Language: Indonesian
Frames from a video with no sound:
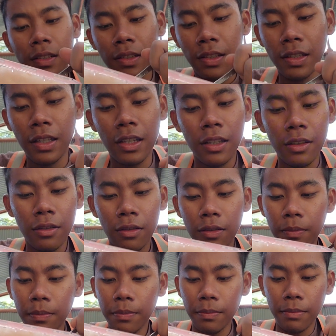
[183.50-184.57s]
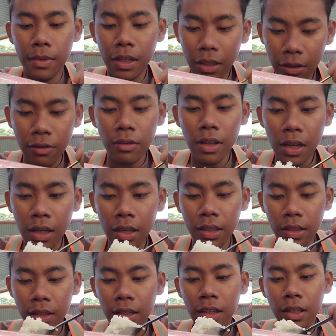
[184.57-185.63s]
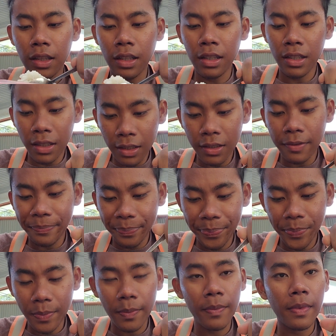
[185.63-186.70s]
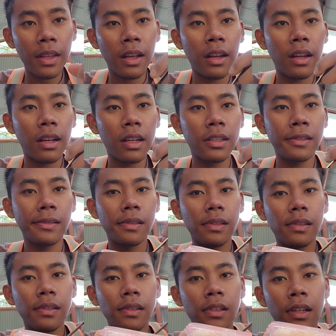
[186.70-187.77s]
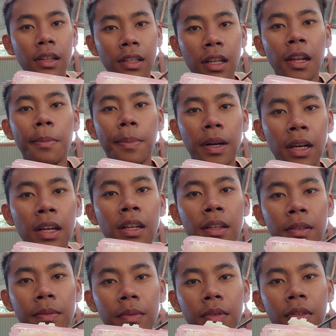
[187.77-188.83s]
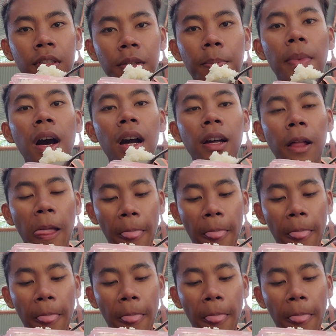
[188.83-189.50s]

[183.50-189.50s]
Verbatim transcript: segit begitulah cerita anak kerja lapangan Jepang